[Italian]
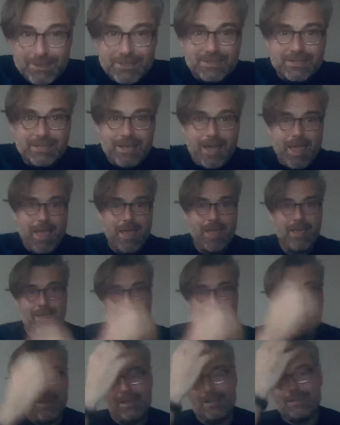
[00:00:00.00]
si è,
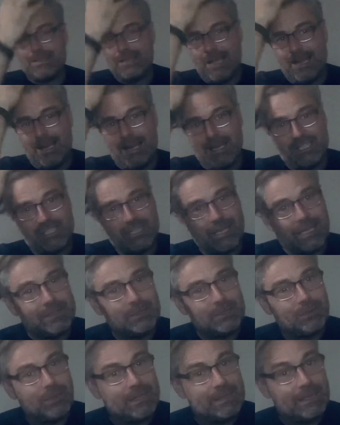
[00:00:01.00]
si è
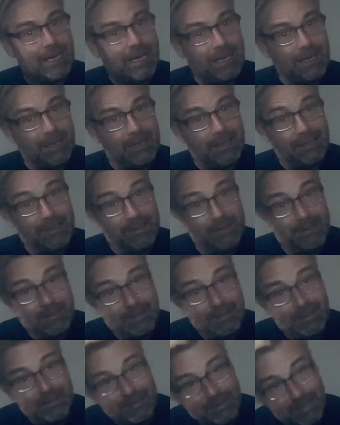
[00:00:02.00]
lasciato andare
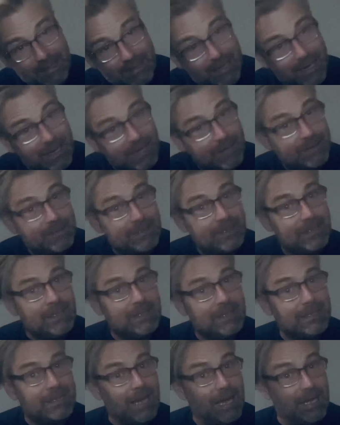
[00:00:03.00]
negli anni,
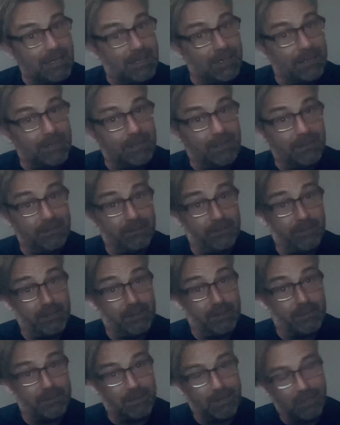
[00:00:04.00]
il Cagliari
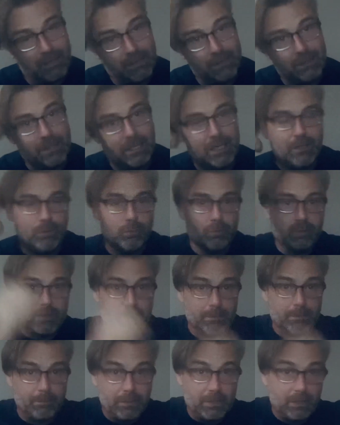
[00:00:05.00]
invece negli
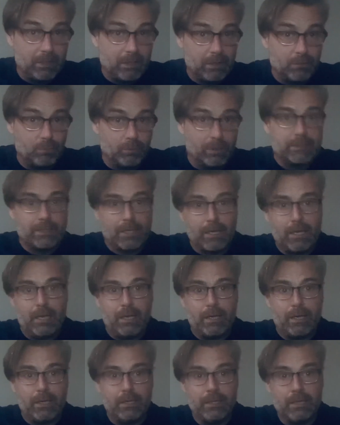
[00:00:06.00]
ultimi due o tre
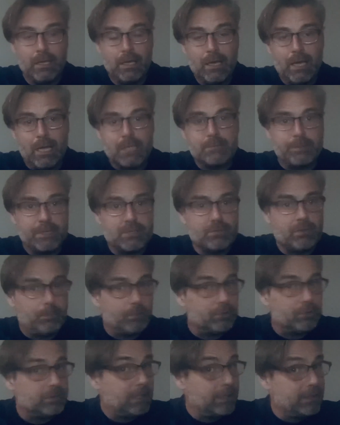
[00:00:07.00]
anni ha speso una
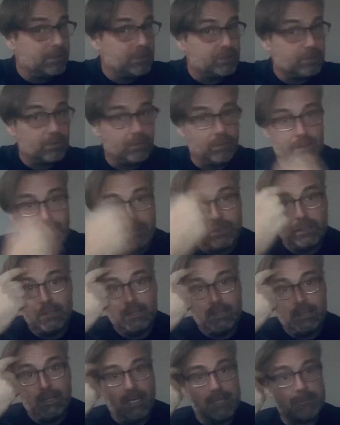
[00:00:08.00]
montagna di soldi,
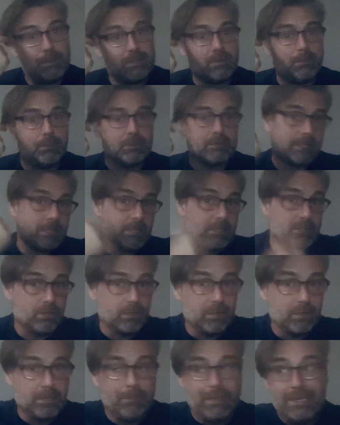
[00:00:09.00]
ha speso una montagna di
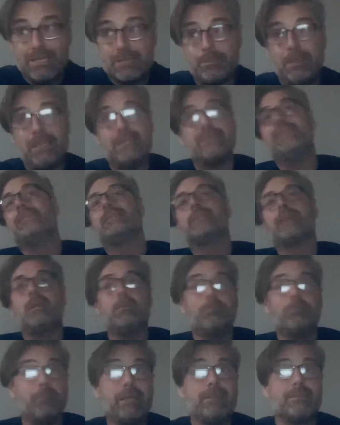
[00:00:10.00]
soldi, ma li ha spesi
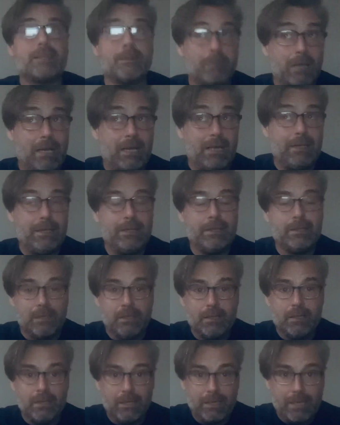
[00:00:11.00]
talmente male
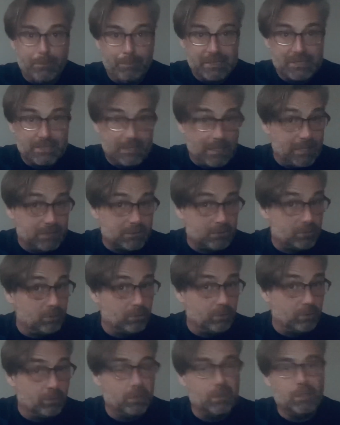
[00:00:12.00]
che ha
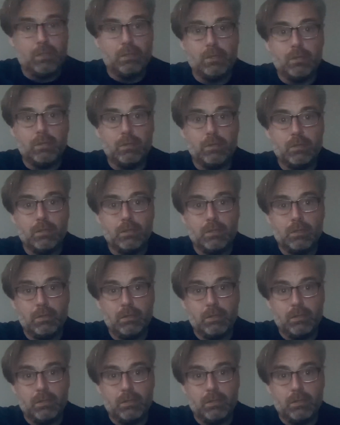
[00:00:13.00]
passato eh,